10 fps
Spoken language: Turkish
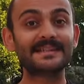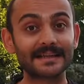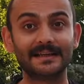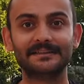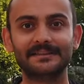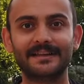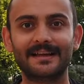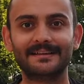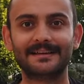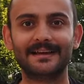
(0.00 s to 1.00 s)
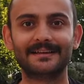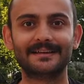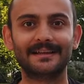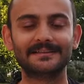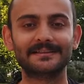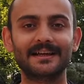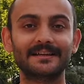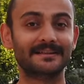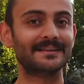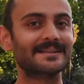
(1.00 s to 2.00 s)
Mısır'a ışınlandık arkadaşlar.
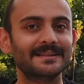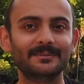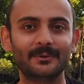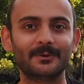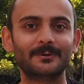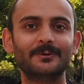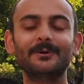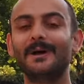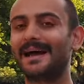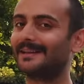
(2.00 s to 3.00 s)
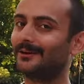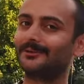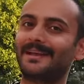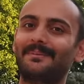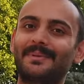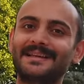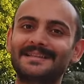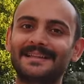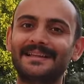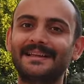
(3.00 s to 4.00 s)
Nasıl mı oldu? Hadi ondan
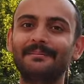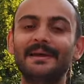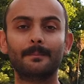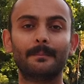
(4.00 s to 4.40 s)
bahsedelim.